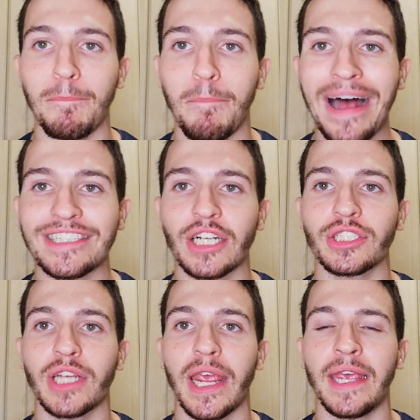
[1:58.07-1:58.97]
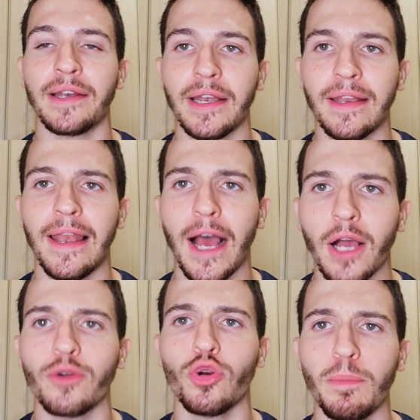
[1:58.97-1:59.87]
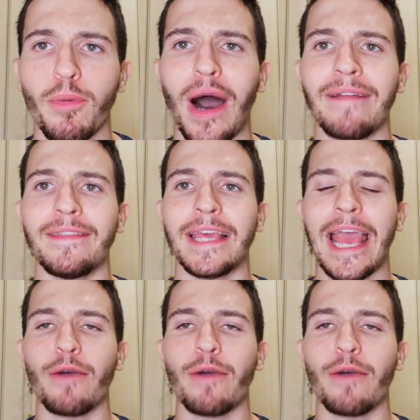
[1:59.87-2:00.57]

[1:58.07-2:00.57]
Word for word: Bajashkir nel gruppo A di